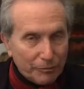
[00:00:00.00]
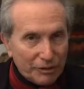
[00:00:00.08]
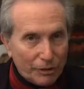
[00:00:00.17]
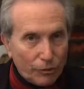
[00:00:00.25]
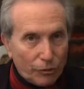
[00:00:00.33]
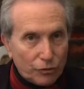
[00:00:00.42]

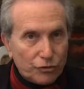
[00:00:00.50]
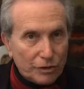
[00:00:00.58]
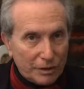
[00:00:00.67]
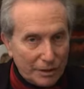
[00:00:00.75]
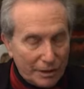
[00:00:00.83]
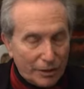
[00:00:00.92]
di
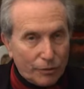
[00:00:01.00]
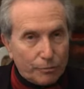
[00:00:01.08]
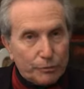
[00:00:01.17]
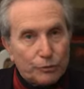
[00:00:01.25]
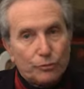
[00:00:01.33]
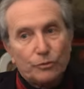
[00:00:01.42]
conoscerli è
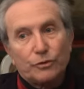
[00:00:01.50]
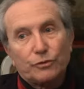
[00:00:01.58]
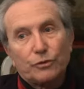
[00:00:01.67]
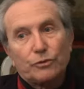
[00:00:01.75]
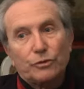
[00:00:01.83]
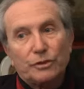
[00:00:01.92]
opportuno
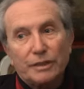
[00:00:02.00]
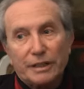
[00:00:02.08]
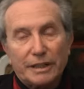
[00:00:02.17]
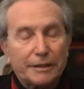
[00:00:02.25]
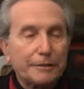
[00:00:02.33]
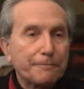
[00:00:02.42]

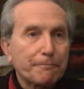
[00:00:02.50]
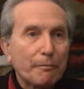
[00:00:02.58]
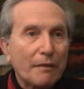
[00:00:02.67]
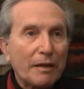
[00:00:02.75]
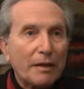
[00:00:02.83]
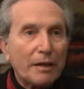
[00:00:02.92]
sottolineare.
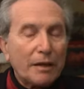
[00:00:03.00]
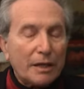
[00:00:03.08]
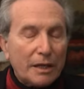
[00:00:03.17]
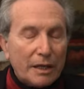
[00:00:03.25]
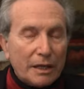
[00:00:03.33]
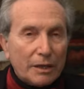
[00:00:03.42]

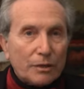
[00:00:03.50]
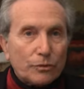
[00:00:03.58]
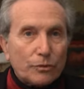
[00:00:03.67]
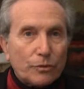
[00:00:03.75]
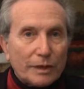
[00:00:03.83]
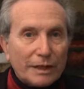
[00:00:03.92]

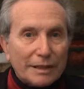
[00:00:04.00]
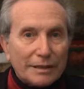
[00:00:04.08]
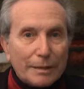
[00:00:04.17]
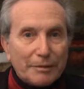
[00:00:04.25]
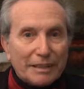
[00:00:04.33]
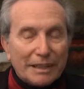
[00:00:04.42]
Dunque il
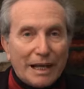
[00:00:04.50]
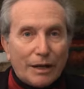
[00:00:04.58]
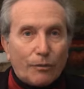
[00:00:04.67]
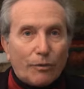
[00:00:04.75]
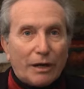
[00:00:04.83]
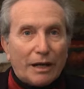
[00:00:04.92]
tema
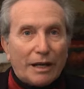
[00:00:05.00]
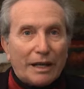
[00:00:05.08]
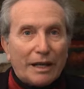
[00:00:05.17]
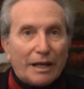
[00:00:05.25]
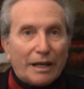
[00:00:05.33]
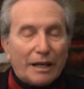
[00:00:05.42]
dell'acqua
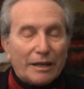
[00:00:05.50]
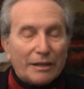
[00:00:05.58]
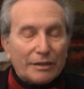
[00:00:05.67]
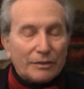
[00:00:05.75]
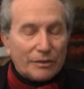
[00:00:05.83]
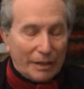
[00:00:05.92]

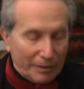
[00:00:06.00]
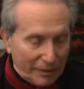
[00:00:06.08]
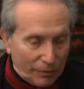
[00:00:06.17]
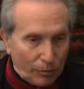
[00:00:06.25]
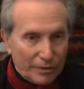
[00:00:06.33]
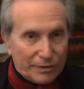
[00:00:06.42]

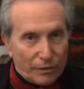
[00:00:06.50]
in questa